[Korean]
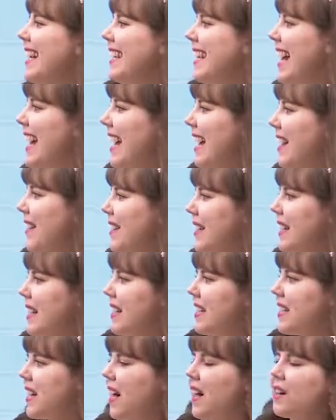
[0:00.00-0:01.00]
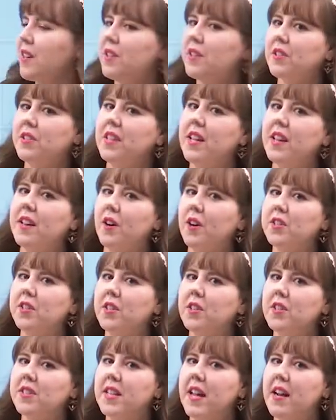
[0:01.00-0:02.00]
네, 자, 근데
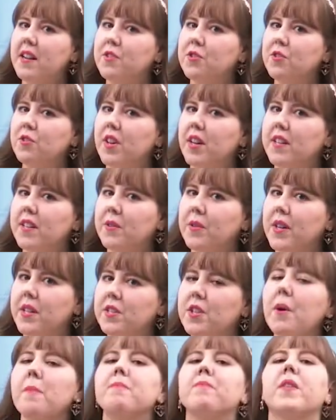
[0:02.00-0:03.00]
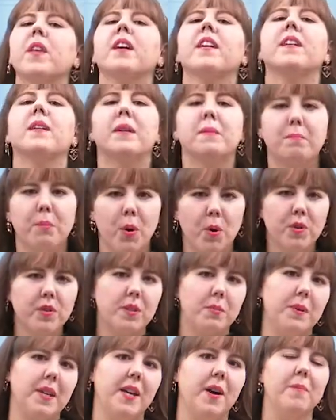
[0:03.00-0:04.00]
어떤 거 제일 중요하다고 했죠?
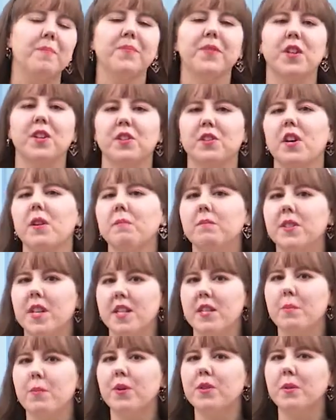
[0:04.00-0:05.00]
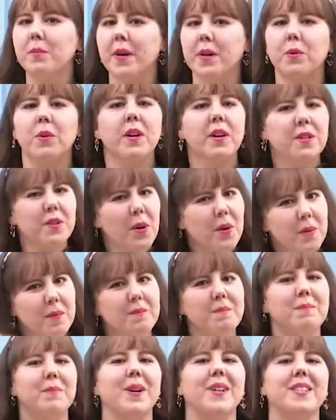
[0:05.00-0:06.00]
복습이요. 그래서 다시 복습하고 또
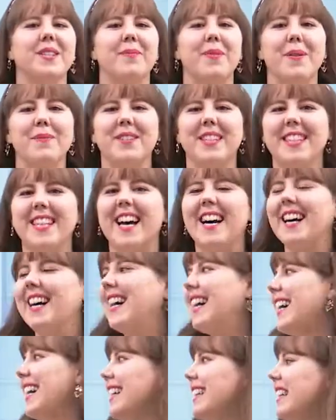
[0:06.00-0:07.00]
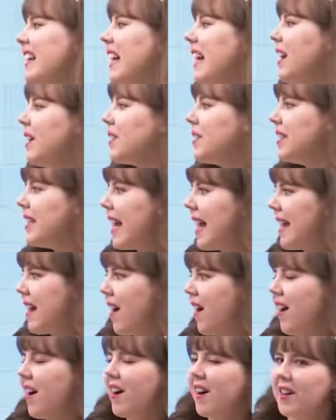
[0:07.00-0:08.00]
복습합니다.
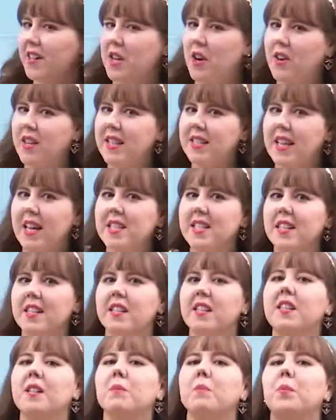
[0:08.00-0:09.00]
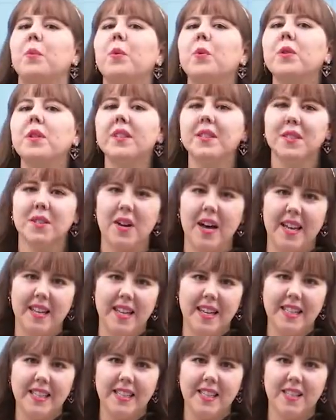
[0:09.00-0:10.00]
근데요, 여기 사실은 보너스도
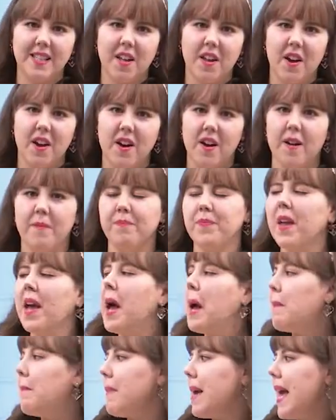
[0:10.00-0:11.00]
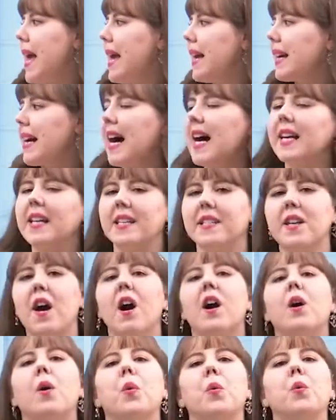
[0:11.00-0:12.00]
하나 있어요. 매 강에서
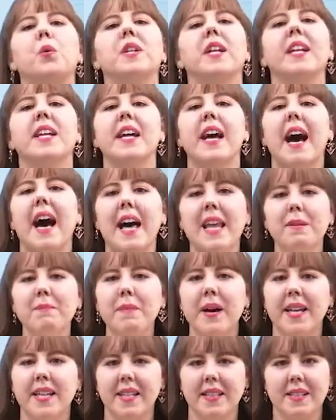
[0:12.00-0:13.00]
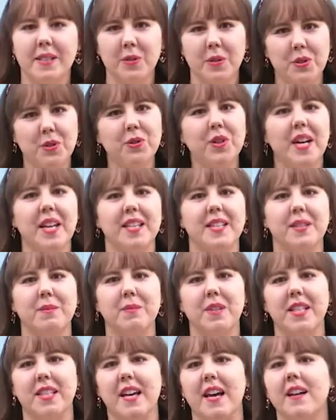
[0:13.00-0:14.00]
오늘의 한 말을 또
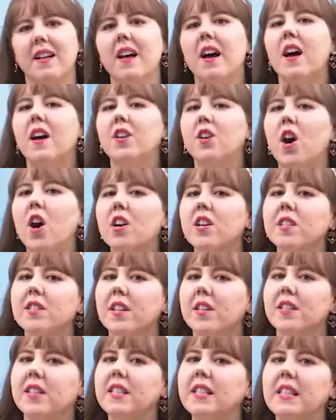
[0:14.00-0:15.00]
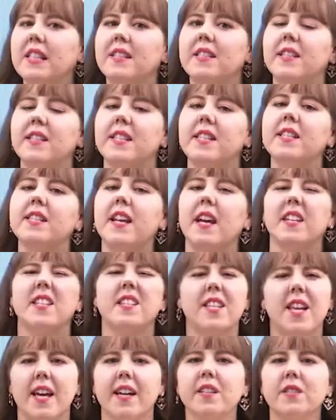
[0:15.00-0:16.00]
추가했습니다. 여기서는 이제 진짜
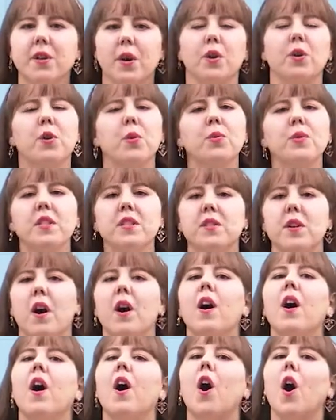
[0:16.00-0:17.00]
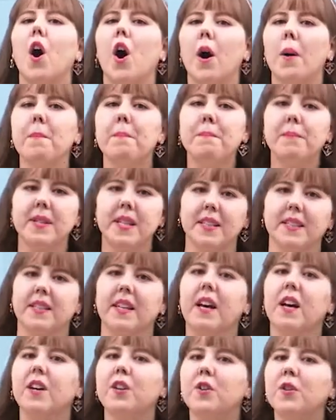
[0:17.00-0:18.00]
책에서, 교재에서 없는
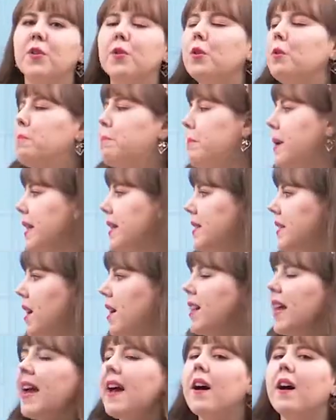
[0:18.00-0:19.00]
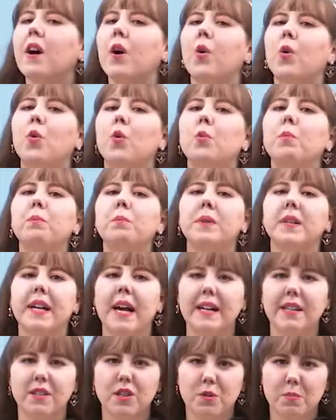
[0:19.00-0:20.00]
그 꿀 패턴의
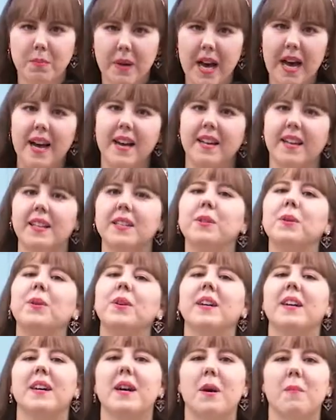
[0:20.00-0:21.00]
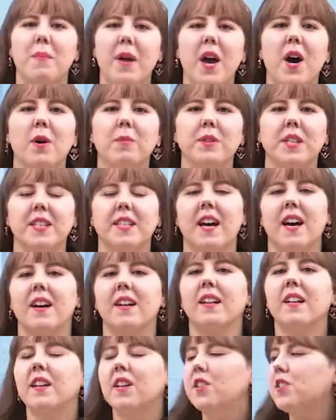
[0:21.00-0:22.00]
Umgangssprache도 배웁니다.
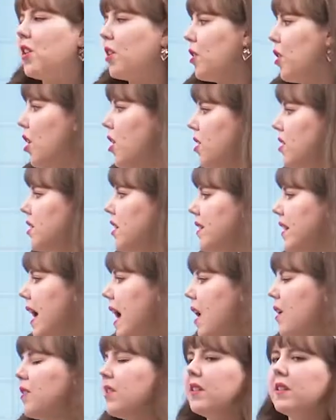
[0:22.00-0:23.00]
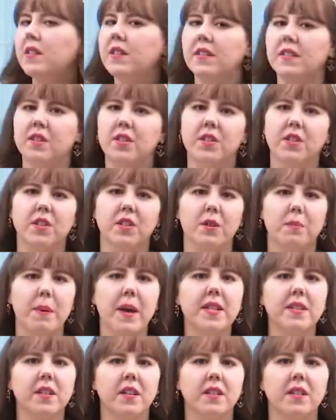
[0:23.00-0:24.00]
그래서 여기서 나오는 그
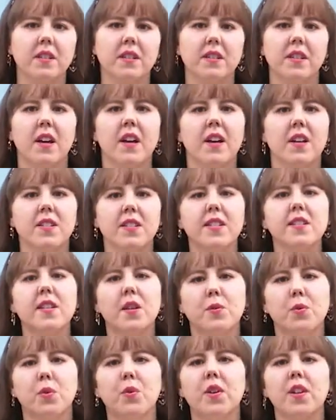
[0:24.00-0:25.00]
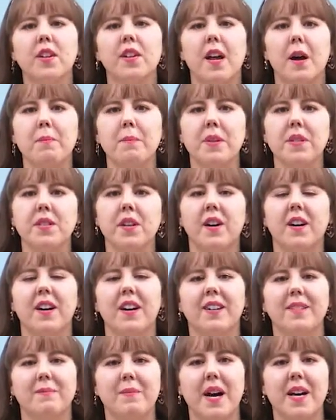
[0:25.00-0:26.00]
패턴은 진짜 독일인 앞에서
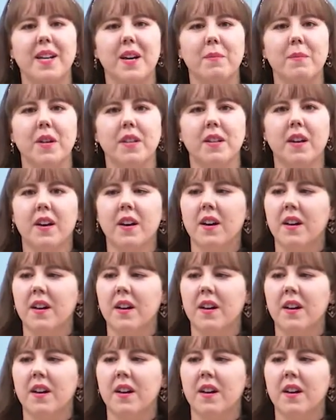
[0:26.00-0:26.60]
말하면